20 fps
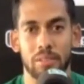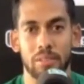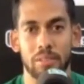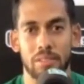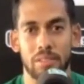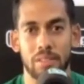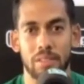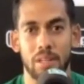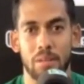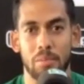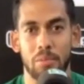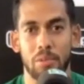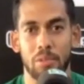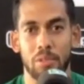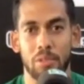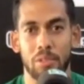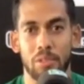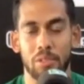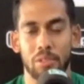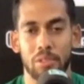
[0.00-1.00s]

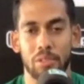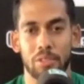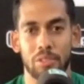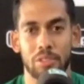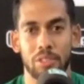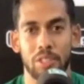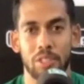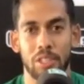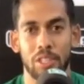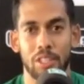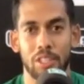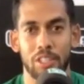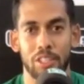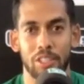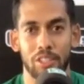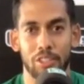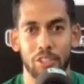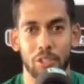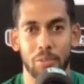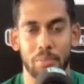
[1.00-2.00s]
Llevamos
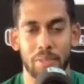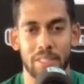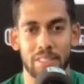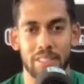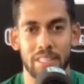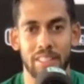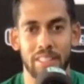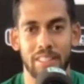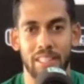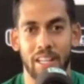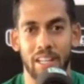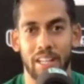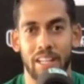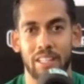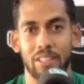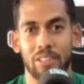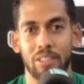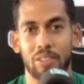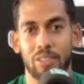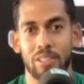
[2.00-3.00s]
dos meses
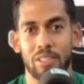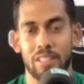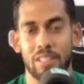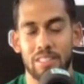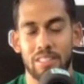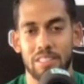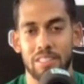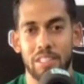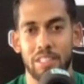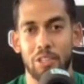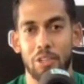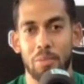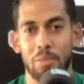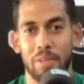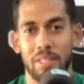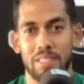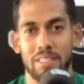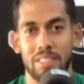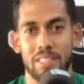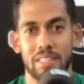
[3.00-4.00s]
entrenando, cinco
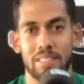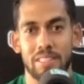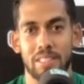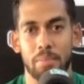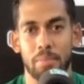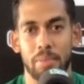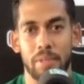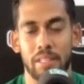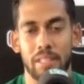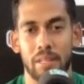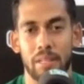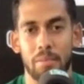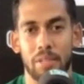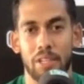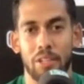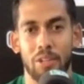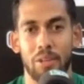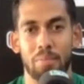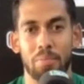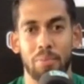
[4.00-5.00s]
meses de pandemia y
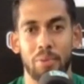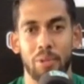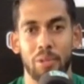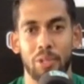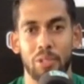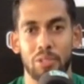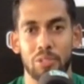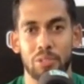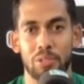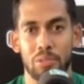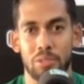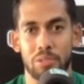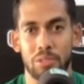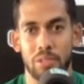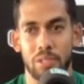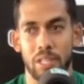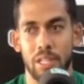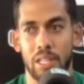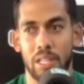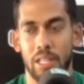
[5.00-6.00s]
no han podido
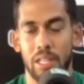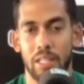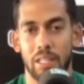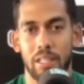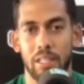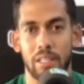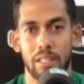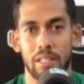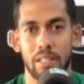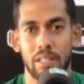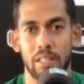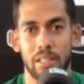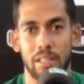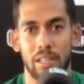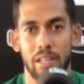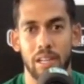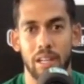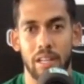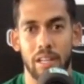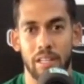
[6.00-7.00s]
solucionar
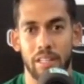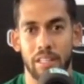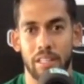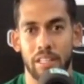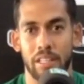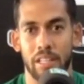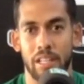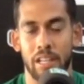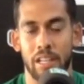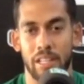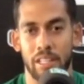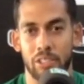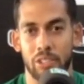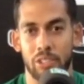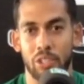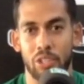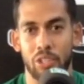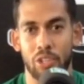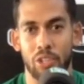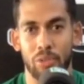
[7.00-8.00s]
el, el
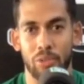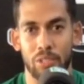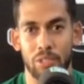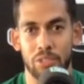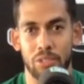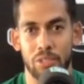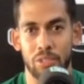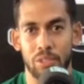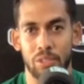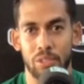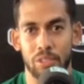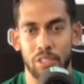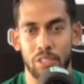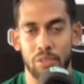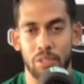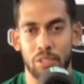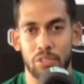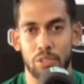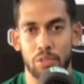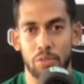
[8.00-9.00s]
retorno de nuestro, de
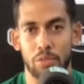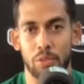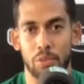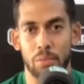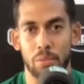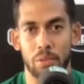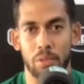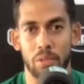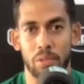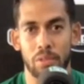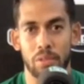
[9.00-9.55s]
nuestro fútbol.